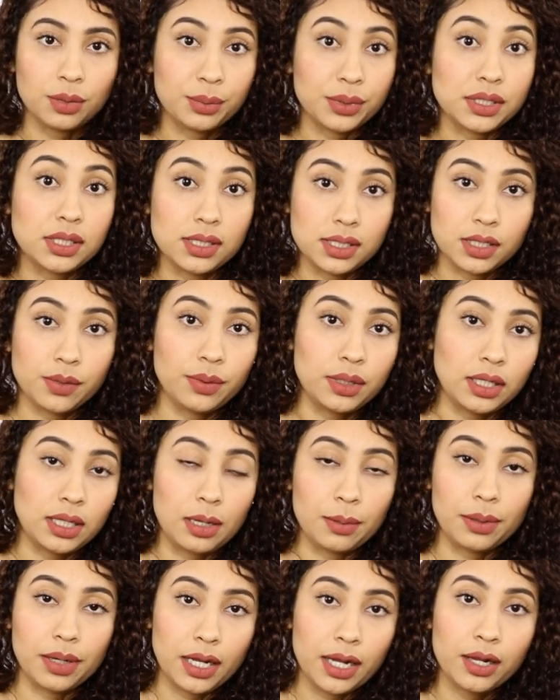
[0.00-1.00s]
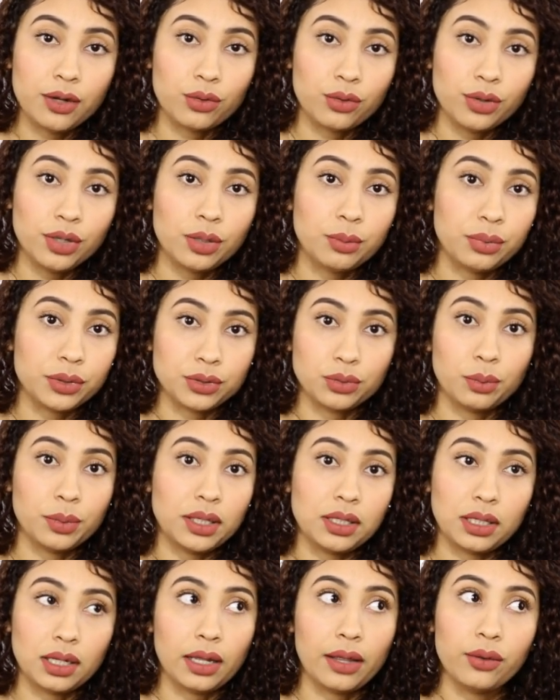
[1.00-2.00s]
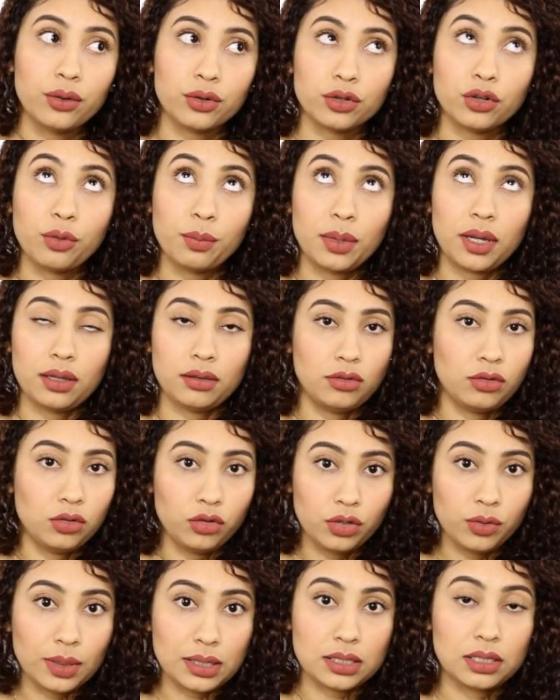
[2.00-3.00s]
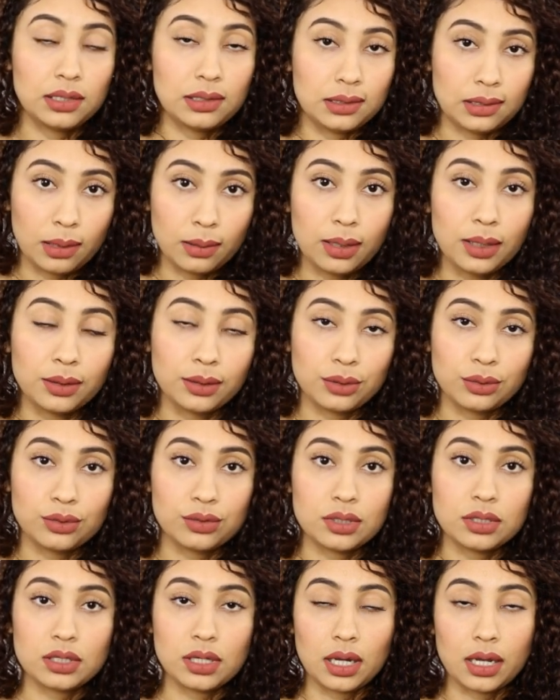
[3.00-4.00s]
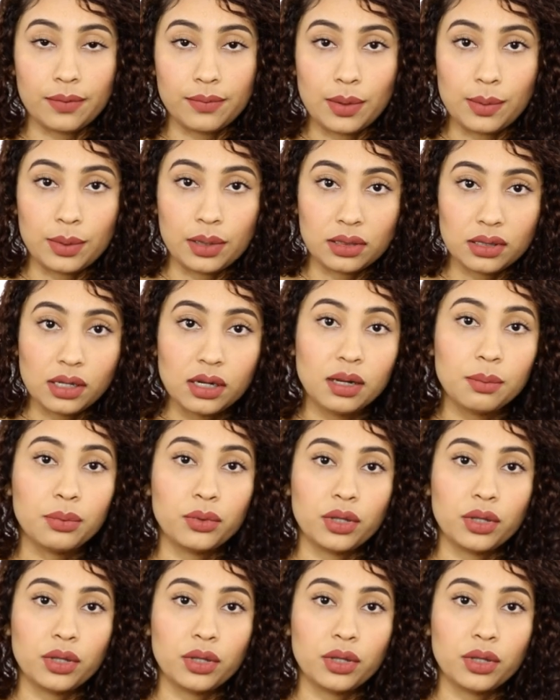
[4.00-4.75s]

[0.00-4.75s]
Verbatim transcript: pues ya se venía el verano y pues un ventilador no, me, no iba a hacer el trabajo, entonces acá había ventana,